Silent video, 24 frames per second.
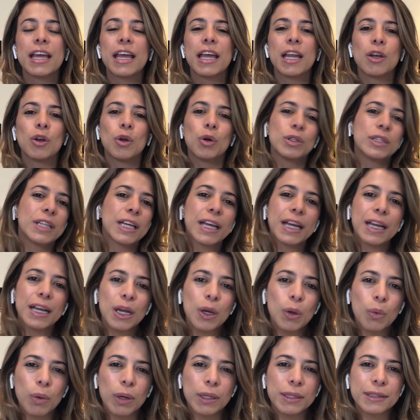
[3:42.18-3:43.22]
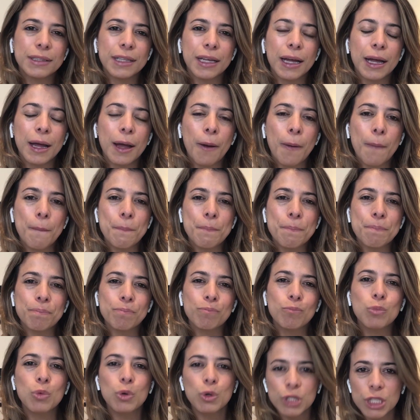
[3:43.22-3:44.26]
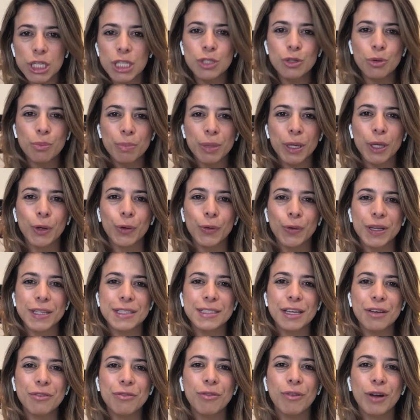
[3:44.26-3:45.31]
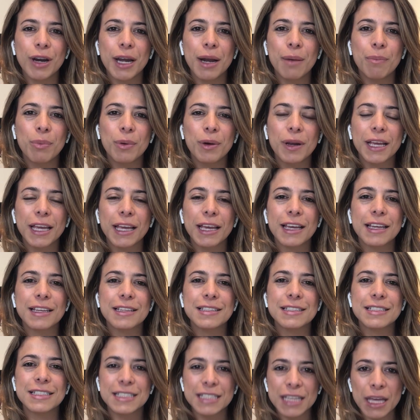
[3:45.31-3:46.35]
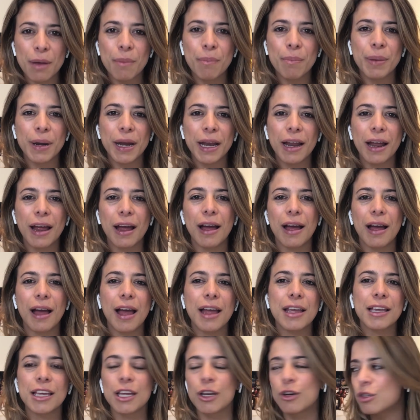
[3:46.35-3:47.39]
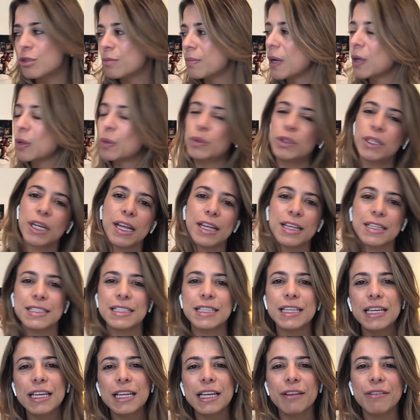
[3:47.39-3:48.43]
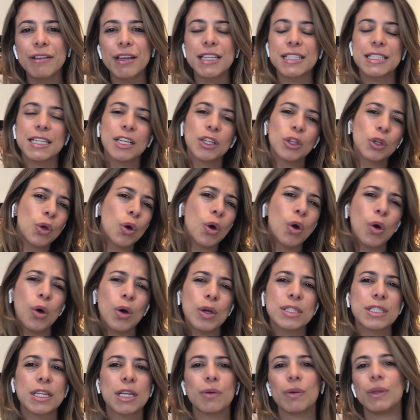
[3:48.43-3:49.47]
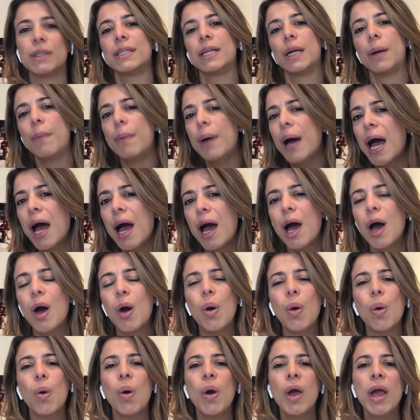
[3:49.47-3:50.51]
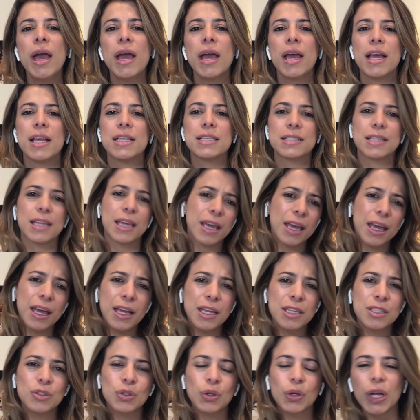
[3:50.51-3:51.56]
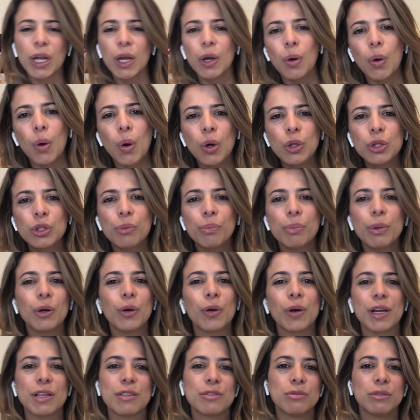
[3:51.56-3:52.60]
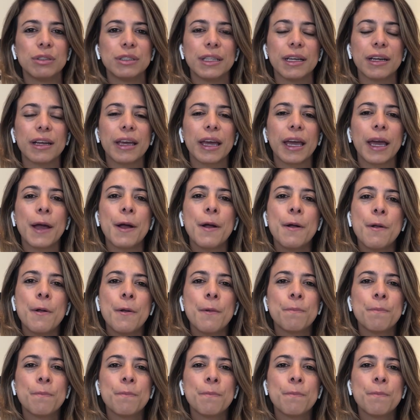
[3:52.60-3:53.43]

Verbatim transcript: que no tengan en cuenta muchas opiniones de afuera porque siempre hay quien nos va a contradecir y va a decir, no, es que no hay trabajo, es que esto, que lo otro, pero resulta que